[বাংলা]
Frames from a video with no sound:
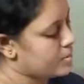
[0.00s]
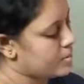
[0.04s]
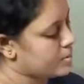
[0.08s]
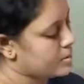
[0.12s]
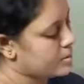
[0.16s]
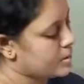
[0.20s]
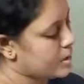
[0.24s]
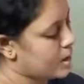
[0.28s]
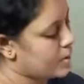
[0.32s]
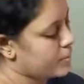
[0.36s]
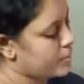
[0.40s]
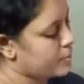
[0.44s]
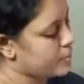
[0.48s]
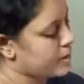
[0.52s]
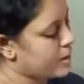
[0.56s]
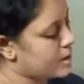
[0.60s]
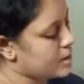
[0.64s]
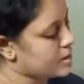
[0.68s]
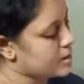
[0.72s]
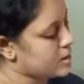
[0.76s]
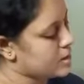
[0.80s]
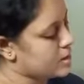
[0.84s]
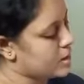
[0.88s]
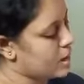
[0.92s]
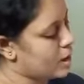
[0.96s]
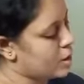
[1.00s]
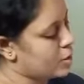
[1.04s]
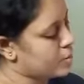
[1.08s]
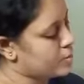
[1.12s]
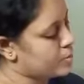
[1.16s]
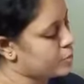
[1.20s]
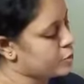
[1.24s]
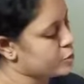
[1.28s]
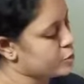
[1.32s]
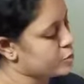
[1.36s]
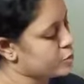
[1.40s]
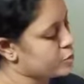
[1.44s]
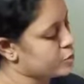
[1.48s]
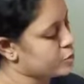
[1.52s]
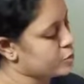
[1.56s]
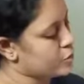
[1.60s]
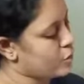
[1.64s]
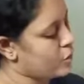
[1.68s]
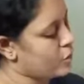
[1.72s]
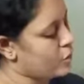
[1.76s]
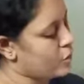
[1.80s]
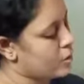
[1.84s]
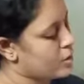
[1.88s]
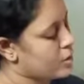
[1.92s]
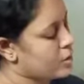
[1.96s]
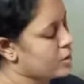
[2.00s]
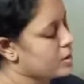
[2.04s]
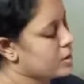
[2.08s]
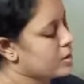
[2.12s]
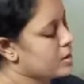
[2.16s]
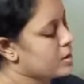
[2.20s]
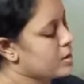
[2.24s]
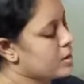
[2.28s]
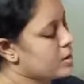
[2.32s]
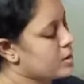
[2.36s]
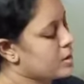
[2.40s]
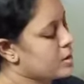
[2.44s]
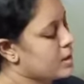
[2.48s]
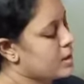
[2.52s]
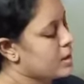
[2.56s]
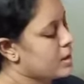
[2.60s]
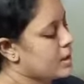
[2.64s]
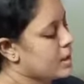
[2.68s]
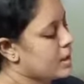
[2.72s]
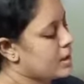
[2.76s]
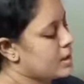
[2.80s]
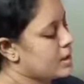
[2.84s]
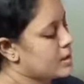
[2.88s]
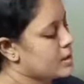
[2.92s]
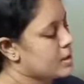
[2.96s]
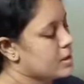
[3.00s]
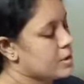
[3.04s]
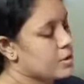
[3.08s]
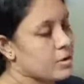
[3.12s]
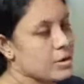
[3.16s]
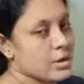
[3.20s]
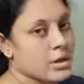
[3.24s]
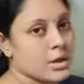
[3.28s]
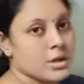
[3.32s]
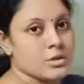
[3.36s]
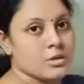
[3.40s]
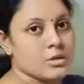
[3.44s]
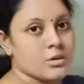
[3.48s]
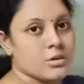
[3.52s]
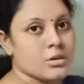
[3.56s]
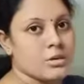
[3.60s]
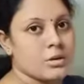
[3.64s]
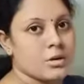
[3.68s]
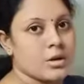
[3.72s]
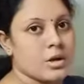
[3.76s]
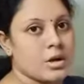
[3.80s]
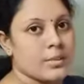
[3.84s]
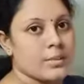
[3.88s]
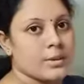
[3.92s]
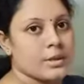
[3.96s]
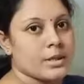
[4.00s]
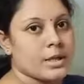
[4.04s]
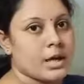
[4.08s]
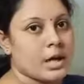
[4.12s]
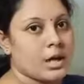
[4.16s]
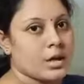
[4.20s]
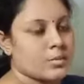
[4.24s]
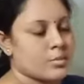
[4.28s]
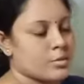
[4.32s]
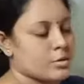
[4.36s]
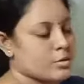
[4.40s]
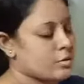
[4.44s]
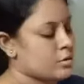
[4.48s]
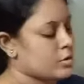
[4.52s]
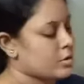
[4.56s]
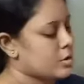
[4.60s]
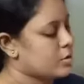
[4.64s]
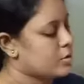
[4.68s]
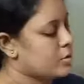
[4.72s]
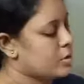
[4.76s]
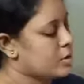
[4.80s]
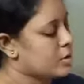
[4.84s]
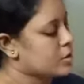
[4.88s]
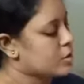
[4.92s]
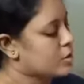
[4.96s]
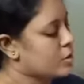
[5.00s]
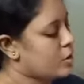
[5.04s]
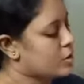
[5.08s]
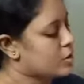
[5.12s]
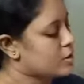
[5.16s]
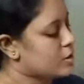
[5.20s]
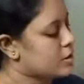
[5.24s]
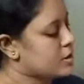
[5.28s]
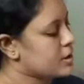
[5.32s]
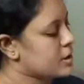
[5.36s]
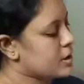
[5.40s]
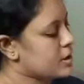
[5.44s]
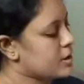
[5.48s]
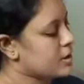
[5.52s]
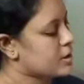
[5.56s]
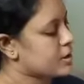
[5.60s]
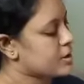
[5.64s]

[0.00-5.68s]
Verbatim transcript: তারপরে আছে তালব্য সত্য এখানে দীর্ঘইকার যোগ করলে হবে তাহলে অবশ্য দীর্ঘই ত শীত